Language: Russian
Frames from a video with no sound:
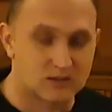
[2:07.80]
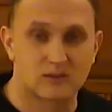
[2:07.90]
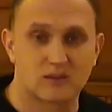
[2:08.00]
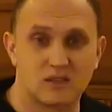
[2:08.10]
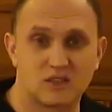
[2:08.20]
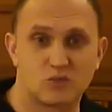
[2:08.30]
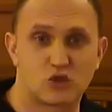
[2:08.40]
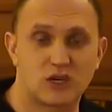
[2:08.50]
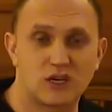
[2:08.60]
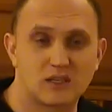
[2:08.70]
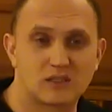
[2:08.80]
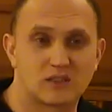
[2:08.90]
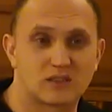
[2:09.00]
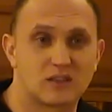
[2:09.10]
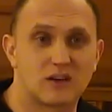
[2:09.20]
Вас не
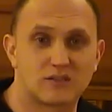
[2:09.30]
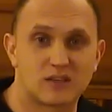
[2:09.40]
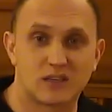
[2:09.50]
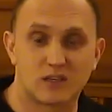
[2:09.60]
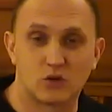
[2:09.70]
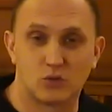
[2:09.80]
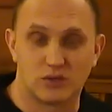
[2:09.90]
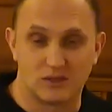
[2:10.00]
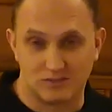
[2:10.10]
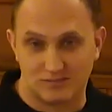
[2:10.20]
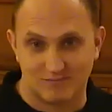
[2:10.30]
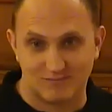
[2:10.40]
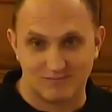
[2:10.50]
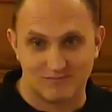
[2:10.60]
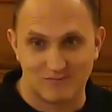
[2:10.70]
смущает состав этой группы?
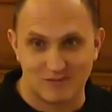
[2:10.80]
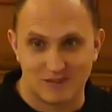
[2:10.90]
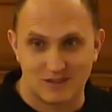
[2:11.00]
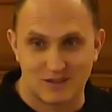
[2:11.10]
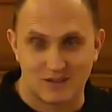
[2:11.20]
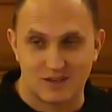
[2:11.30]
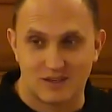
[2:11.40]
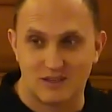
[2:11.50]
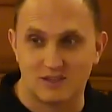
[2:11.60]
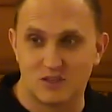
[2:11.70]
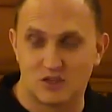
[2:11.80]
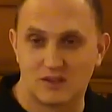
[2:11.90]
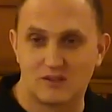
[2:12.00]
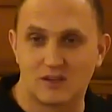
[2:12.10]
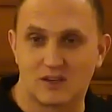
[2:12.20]

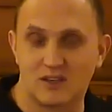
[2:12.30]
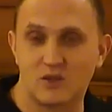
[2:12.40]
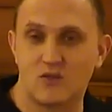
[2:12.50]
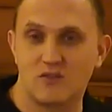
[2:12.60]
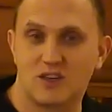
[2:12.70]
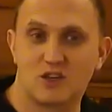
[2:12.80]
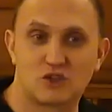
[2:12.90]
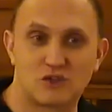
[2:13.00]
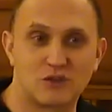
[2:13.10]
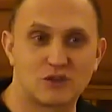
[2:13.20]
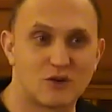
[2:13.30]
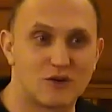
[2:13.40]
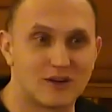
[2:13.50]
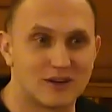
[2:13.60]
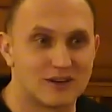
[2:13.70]
Десять человек. Нету в ней ничего
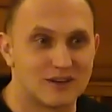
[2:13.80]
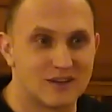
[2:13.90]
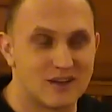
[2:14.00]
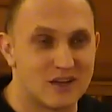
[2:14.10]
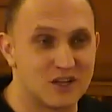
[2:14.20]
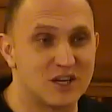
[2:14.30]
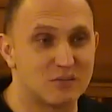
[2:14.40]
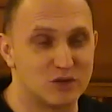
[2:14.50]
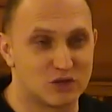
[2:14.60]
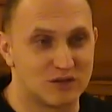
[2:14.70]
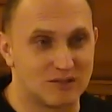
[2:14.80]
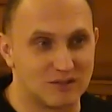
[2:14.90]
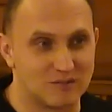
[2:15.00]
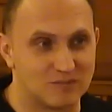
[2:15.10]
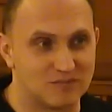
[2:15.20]
такого
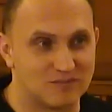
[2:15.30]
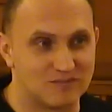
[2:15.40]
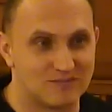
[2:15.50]
необычного.